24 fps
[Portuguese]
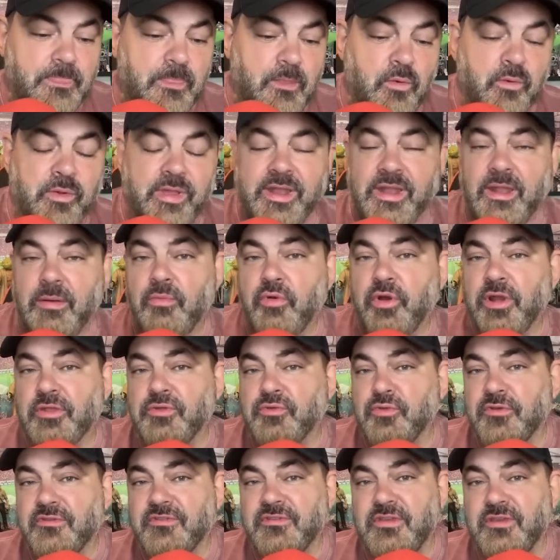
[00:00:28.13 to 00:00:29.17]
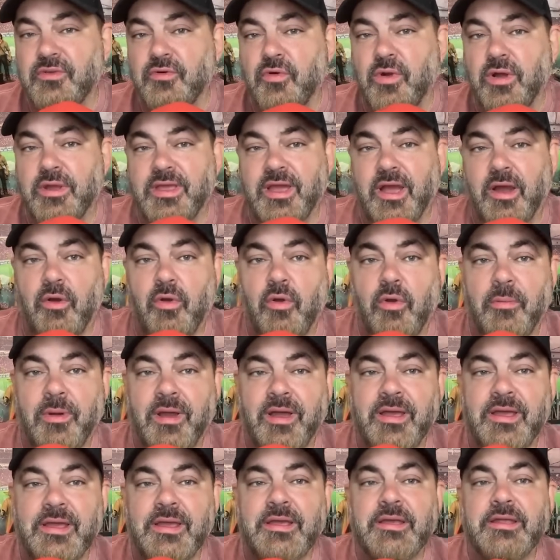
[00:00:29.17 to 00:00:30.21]
o Renan Moura trouxe que, o, que a
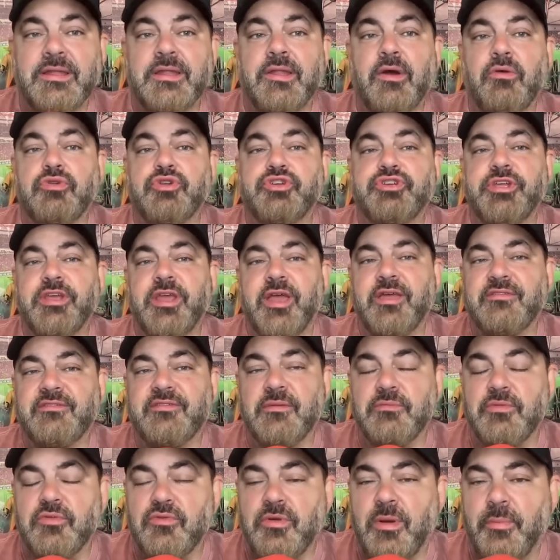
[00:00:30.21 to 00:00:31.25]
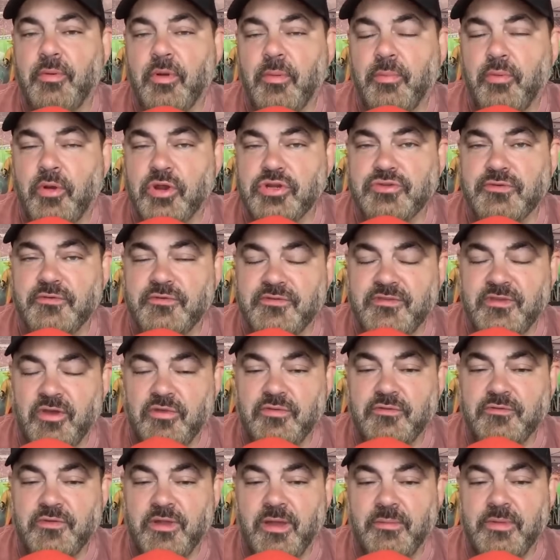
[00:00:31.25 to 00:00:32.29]
Roma não tinha recebido uma proposta
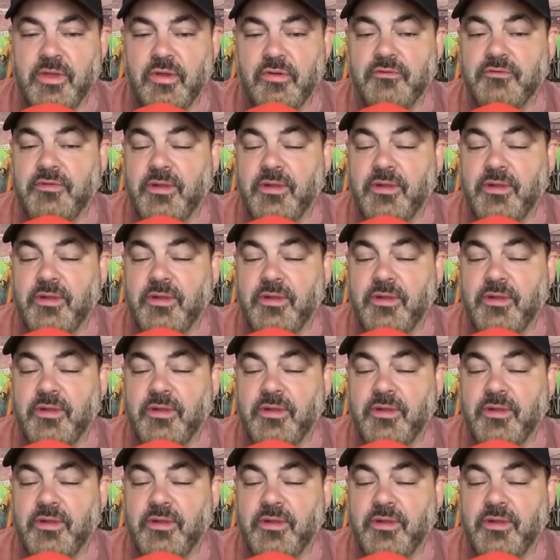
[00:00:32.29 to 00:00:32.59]
oficial do Flamengo.